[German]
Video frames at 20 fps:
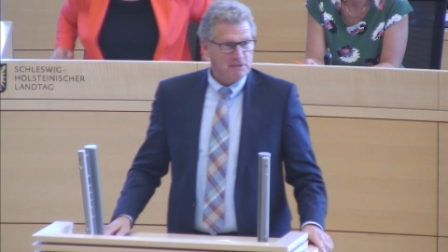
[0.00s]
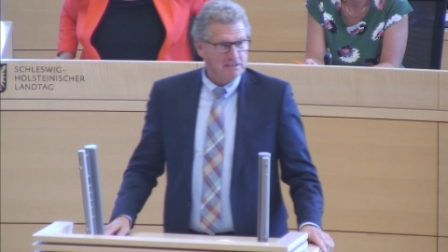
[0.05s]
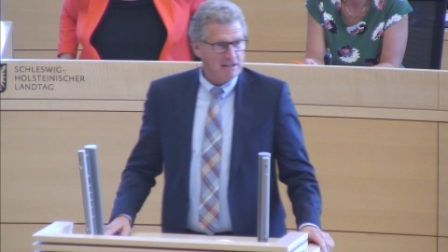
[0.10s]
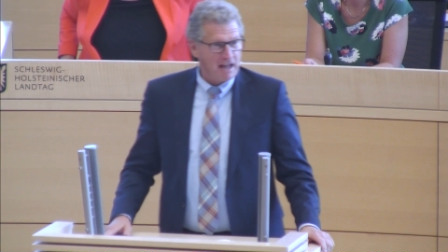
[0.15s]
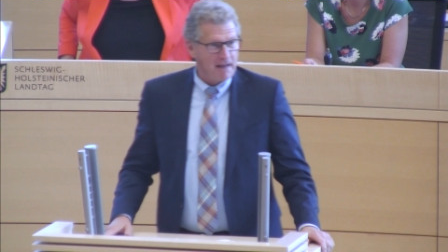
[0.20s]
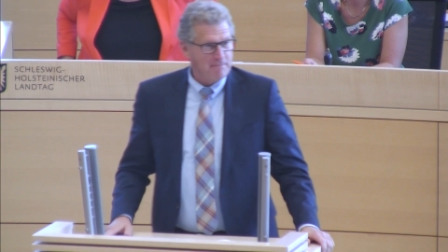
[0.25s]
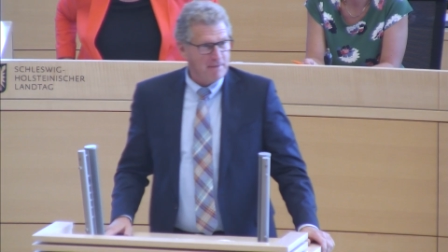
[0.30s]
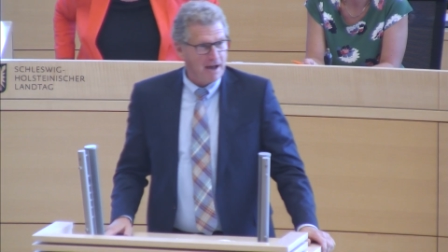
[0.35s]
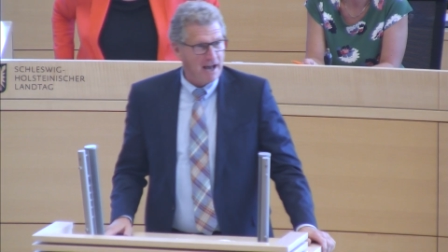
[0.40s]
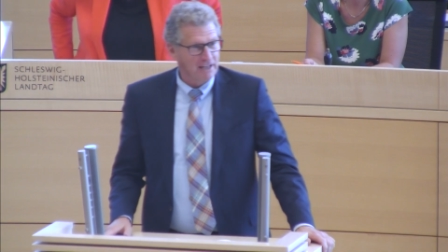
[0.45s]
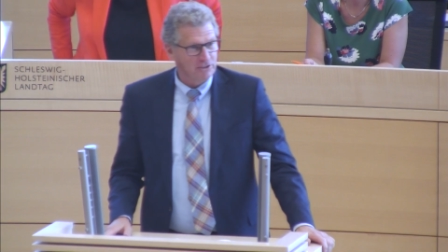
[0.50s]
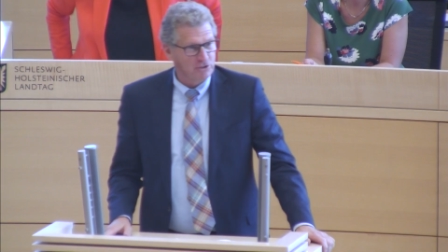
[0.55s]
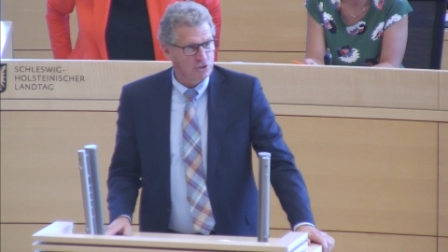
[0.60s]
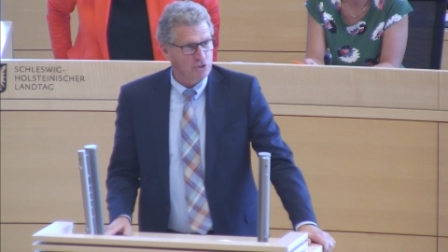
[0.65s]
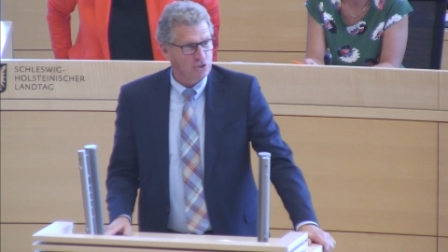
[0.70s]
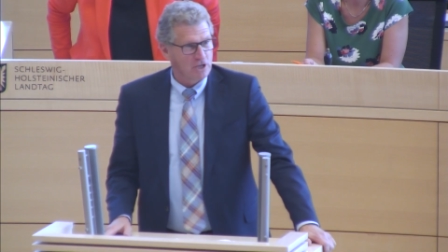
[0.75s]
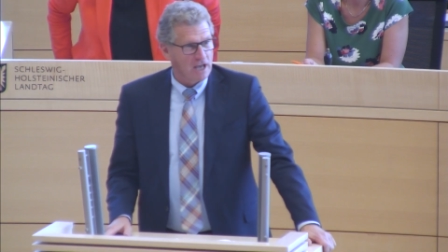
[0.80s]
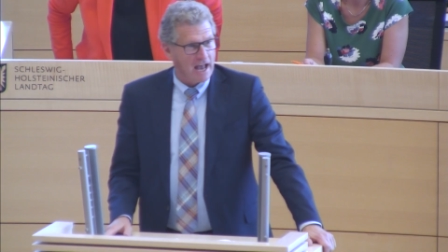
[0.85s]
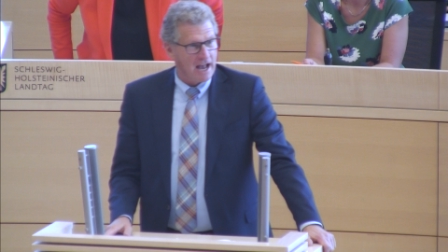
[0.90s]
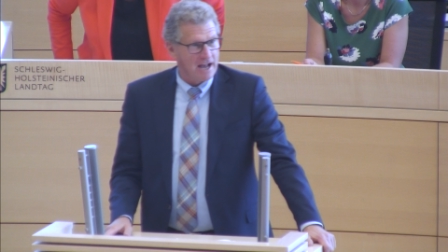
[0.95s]
habe mich
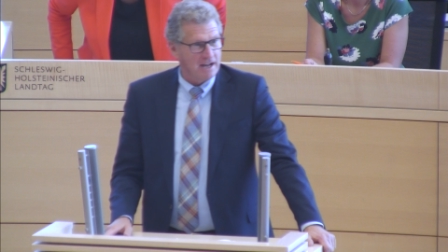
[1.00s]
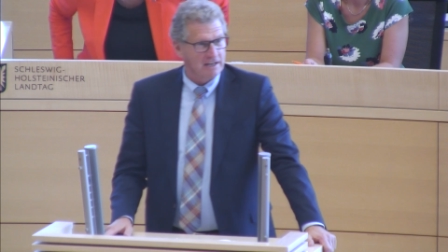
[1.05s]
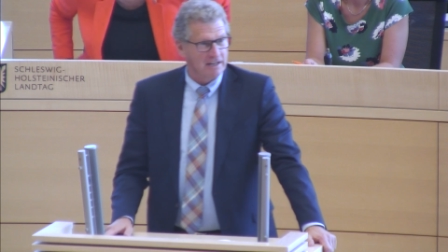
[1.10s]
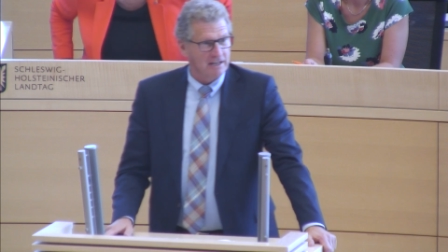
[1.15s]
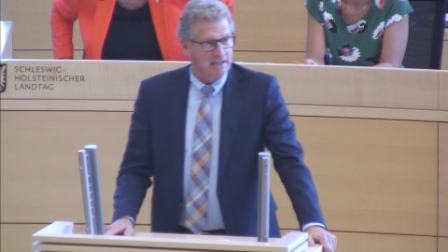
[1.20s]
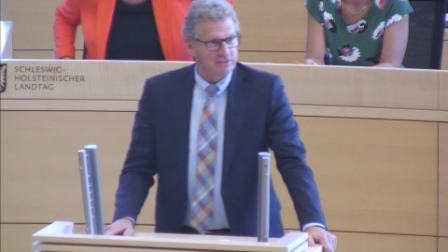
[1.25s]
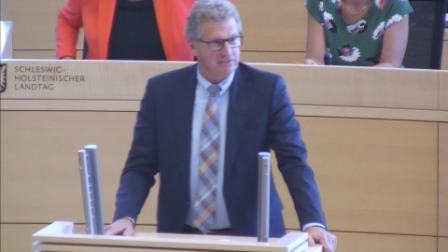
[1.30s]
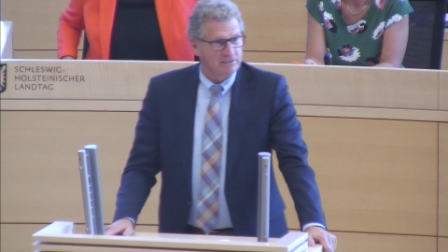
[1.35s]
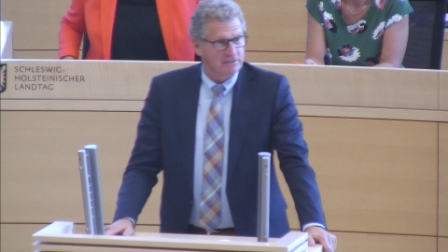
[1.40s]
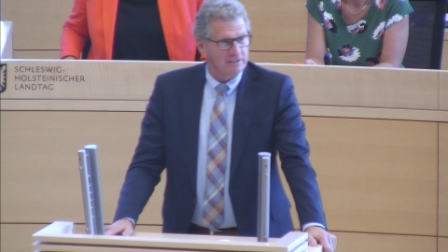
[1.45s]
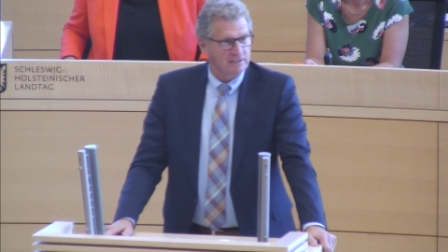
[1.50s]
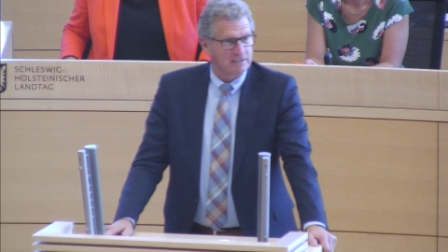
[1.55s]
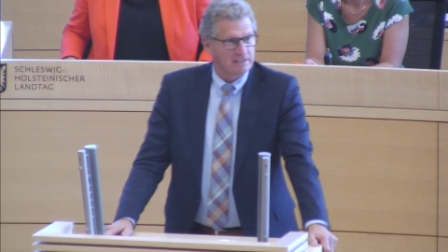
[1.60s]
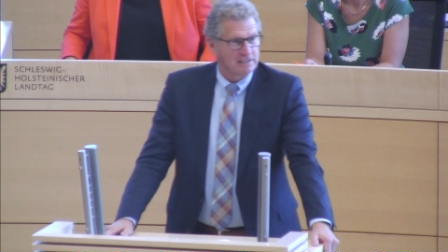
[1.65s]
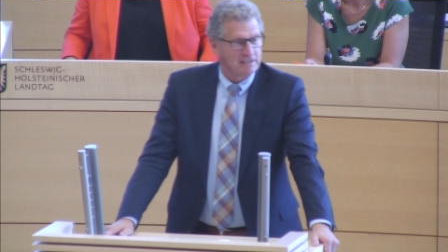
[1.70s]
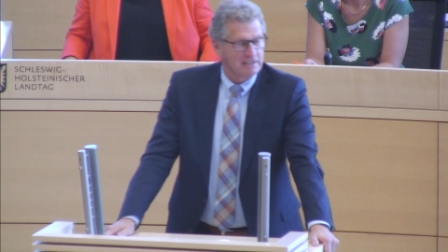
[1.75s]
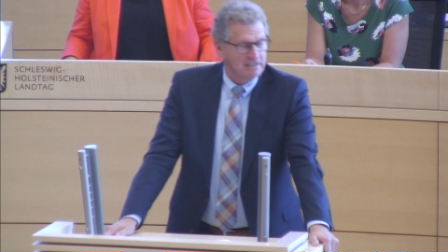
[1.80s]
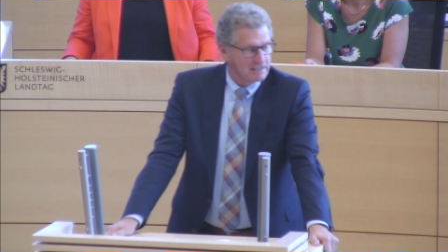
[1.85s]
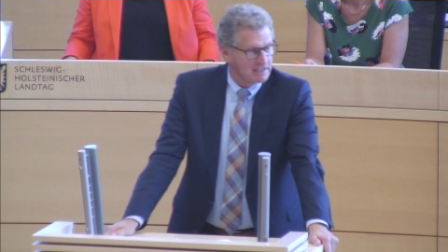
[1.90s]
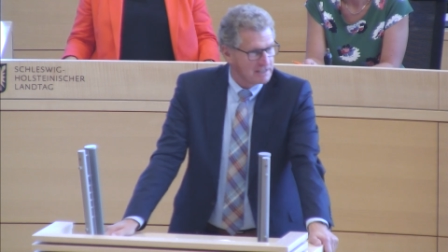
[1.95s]
dramatisch geärgert
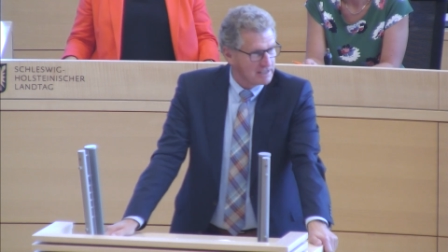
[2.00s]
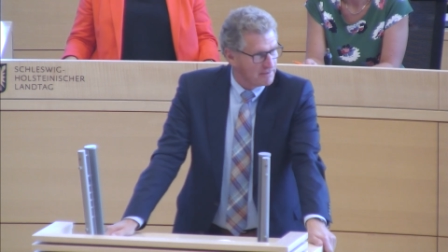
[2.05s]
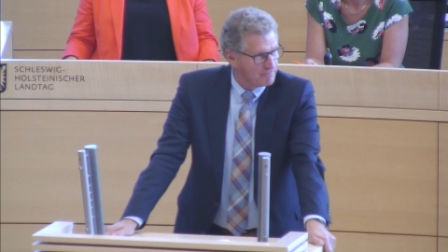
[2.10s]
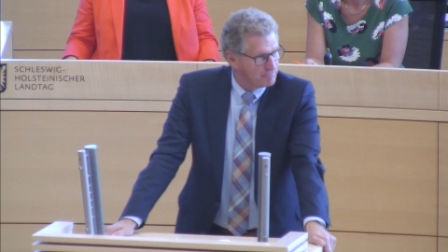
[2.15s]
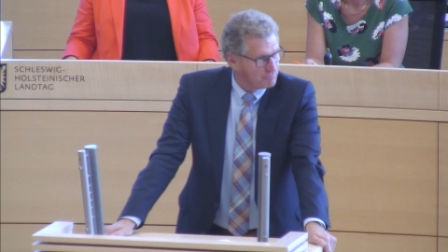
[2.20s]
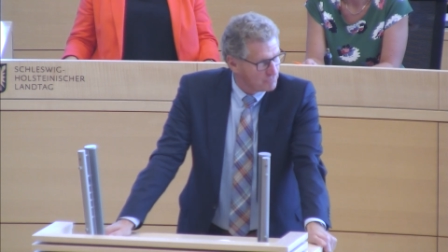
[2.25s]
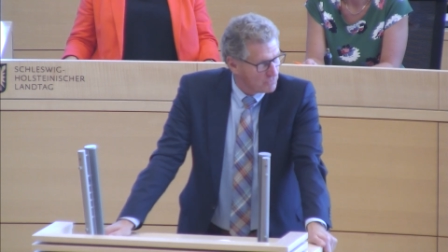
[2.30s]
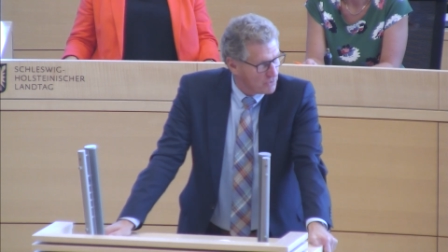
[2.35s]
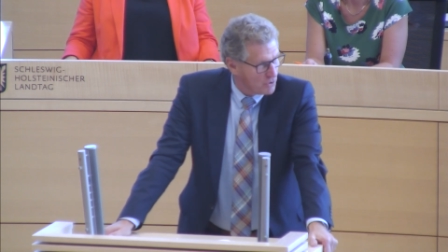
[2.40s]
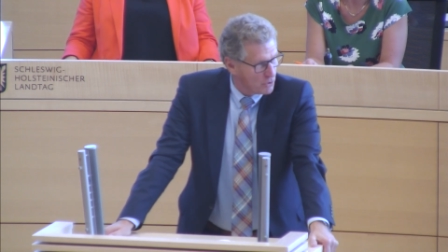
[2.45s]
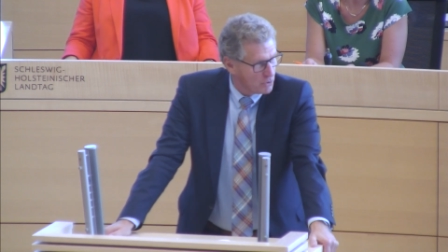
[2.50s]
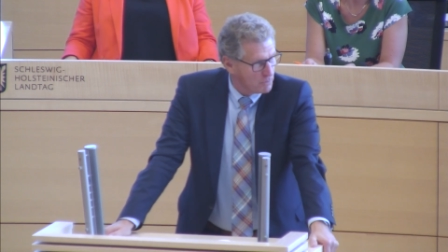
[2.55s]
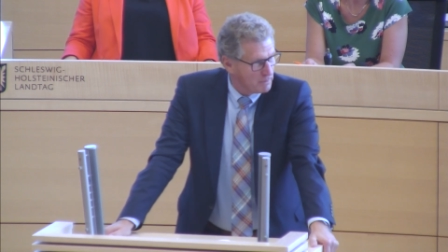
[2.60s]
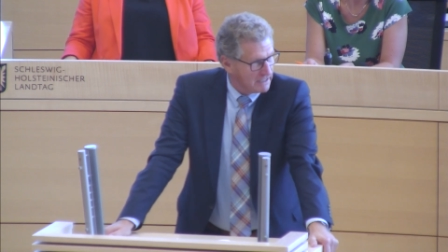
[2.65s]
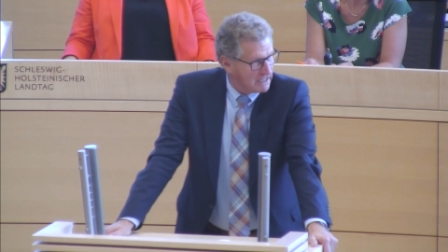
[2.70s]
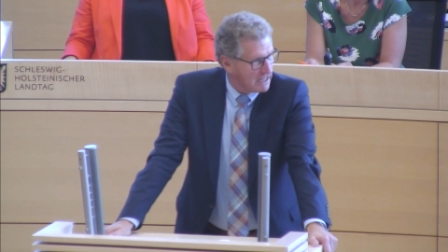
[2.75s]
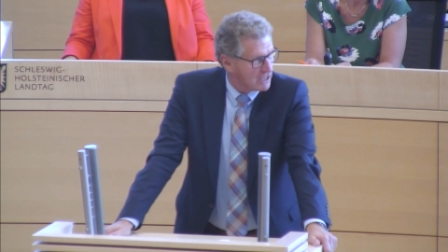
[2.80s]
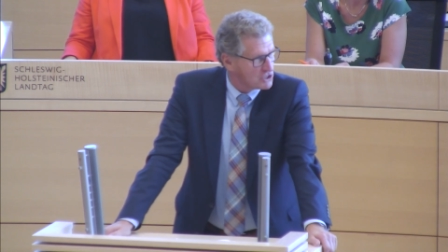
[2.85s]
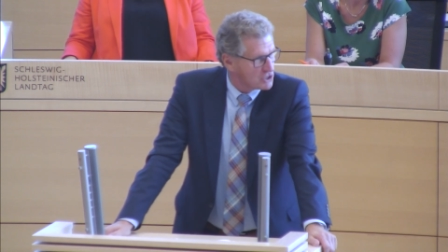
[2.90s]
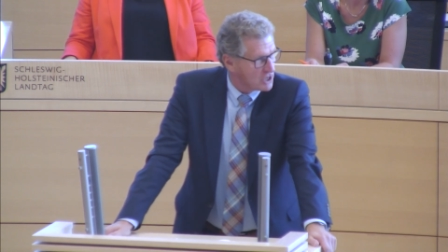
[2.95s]
ähm,
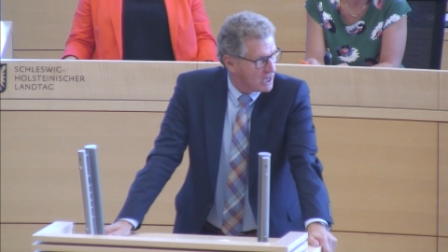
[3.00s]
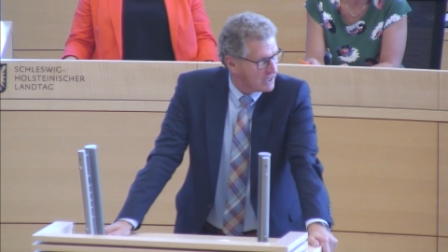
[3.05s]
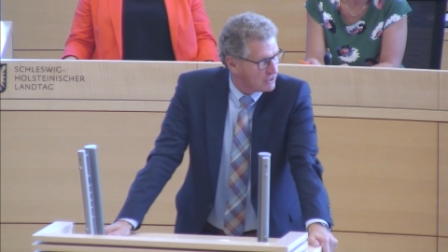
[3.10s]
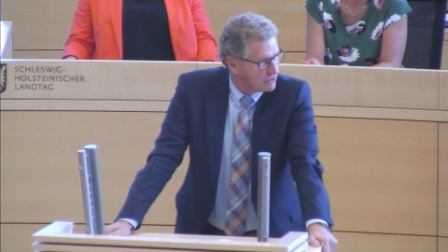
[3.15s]
über die